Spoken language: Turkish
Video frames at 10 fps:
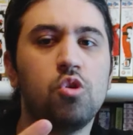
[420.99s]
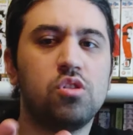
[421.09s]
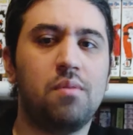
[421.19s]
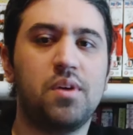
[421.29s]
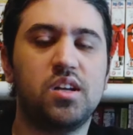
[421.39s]

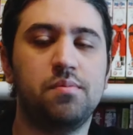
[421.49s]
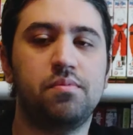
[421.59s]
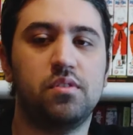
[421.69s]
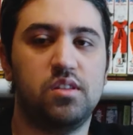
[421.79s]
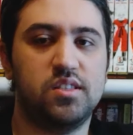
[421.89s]
Oradan bakıp
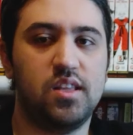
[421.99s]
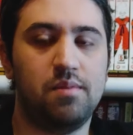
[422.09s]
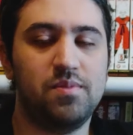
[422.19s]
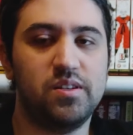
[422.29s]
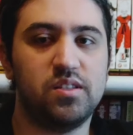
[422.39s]

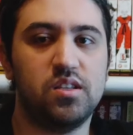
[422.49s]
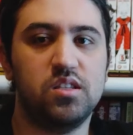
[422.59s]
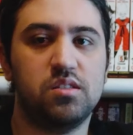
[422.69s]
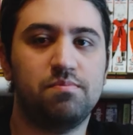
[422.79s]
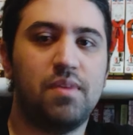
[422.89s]

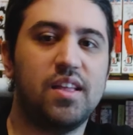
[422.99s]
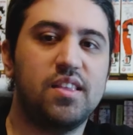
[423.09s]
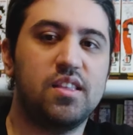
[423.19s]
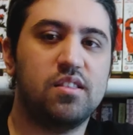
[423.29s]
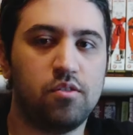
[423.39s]
izleyebilirsiniz.
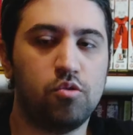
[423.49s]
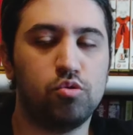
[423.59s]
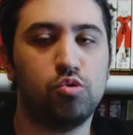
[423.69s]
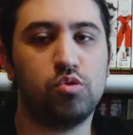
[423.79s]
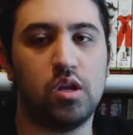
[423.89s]
Ben
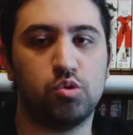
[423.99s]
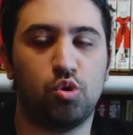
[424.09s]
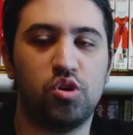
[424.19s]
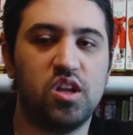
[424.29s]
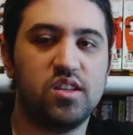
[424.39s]
okuduktan
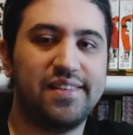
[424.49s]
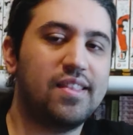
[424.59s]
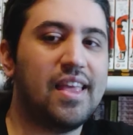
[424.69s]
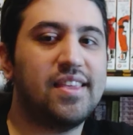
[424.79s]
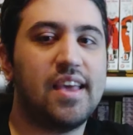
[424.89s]
sonra
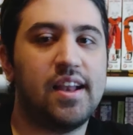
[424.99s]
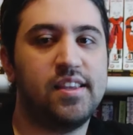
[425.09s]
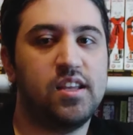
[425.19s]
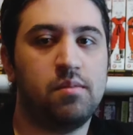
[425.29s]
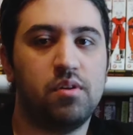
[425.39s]
denk geldiği
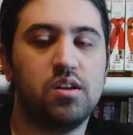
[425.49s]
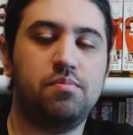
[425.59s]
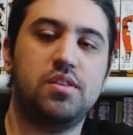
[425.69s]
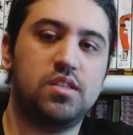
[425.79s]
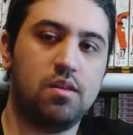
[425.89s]
yere bakıp
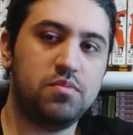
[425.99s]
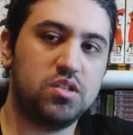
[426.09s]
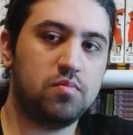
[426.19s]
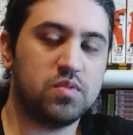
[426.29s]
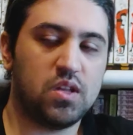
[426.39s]

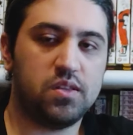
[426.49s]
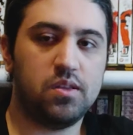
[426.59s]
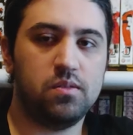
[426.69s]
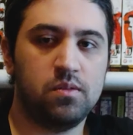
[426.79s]
izlemiştim zaten.